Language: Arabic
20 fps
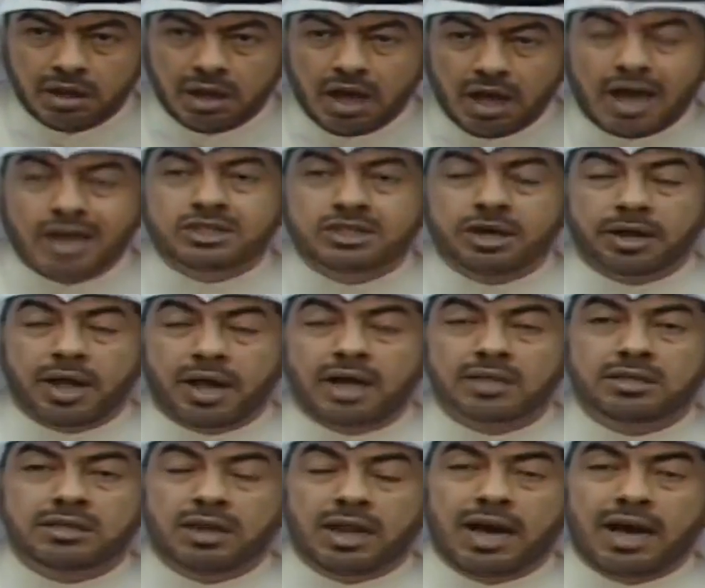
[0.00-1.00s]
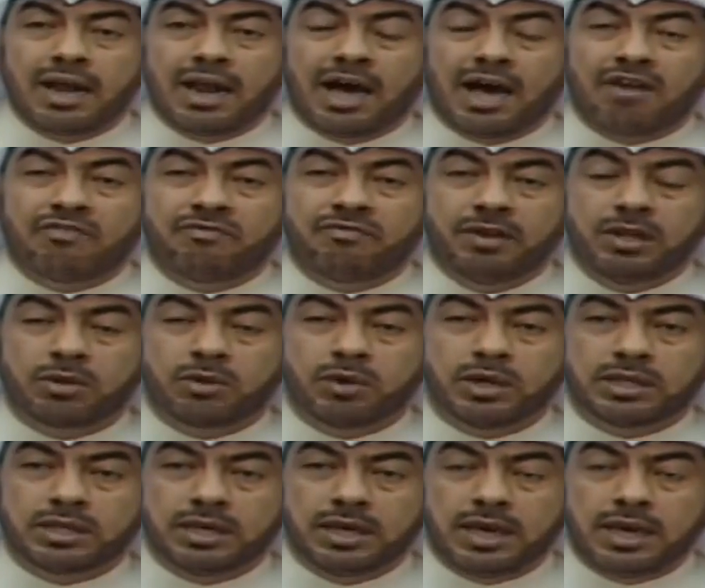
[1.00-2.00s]
عشرات الآلاف من
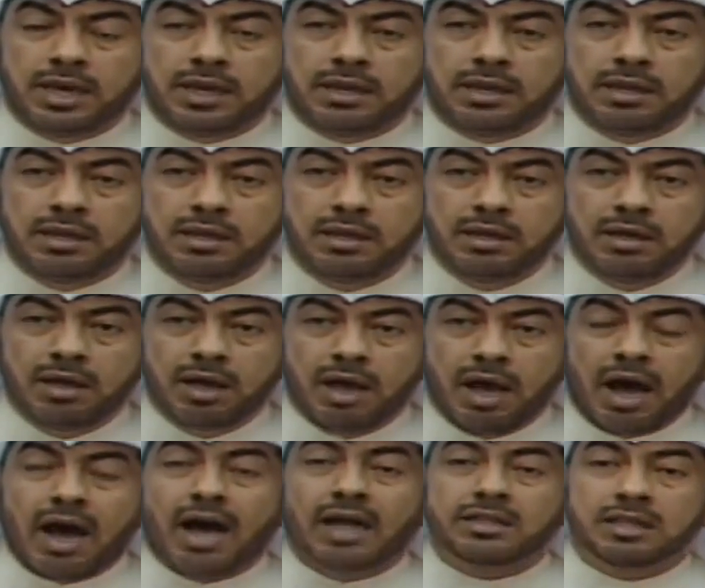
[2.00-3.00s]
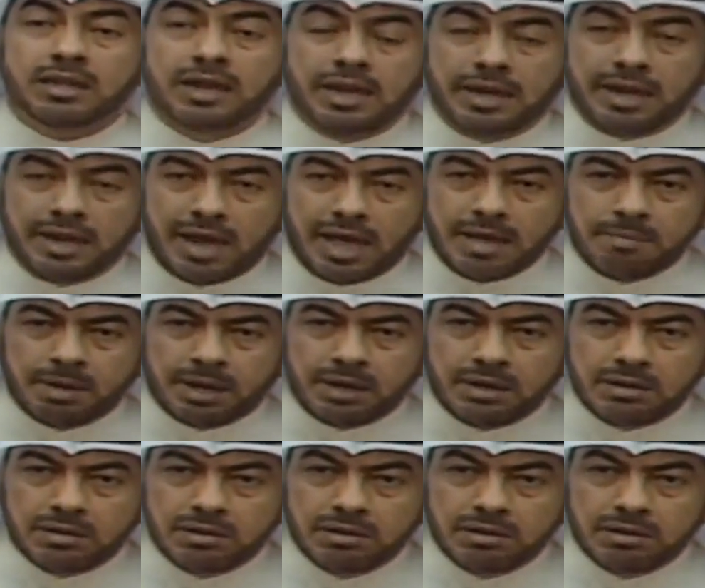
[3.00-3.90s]
الكويتيين عاطلين عن عمل